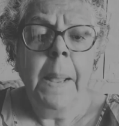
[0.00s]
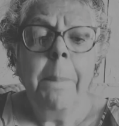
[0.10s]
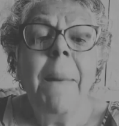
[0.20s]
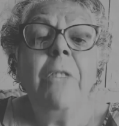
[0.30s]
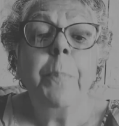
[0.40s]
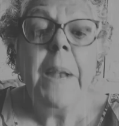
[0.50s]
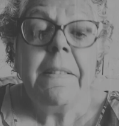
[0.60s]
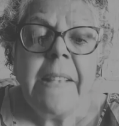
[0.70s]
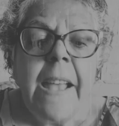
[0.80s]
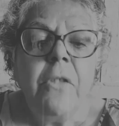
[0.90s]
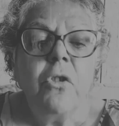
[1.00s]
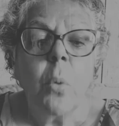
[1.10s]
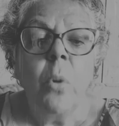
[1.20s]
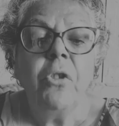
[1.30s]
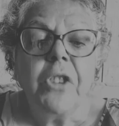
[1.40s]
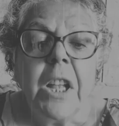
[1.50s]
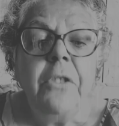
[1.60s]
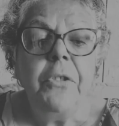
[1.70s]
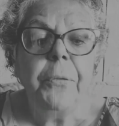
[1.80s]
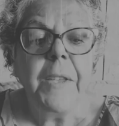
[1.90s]
mas presente,
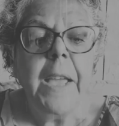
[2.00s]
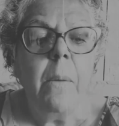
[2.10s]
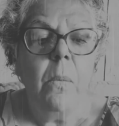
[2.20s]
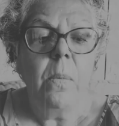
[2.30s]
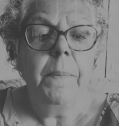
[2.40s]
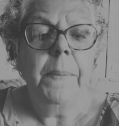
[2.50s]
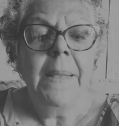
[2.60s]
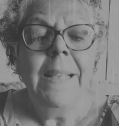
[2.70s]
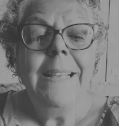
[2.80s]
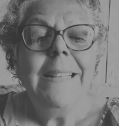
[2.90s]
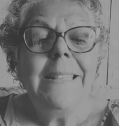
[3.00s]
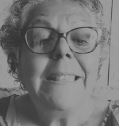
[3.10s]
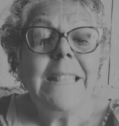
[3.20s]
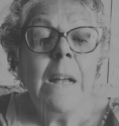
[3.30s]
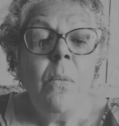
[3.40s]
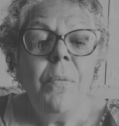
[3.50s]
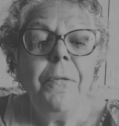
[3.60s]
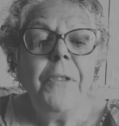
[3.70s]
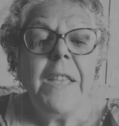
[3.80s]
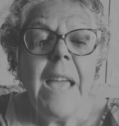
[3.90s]
constante, fiel tão
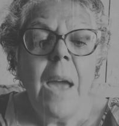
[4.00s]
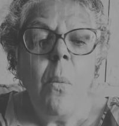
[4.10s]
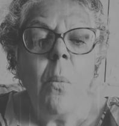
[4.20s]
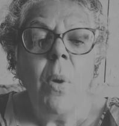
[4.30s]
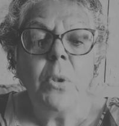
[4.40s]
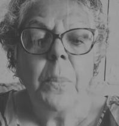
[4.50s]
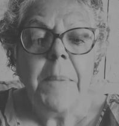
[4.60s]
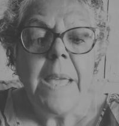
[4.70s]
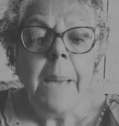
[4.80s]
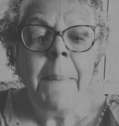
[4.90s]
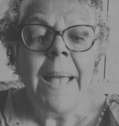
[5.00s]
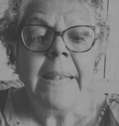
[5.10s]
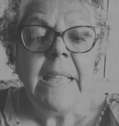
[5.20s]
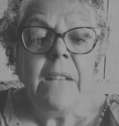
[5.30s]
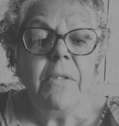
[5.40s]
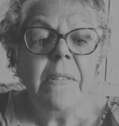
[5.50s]
fiel quanto minha mania de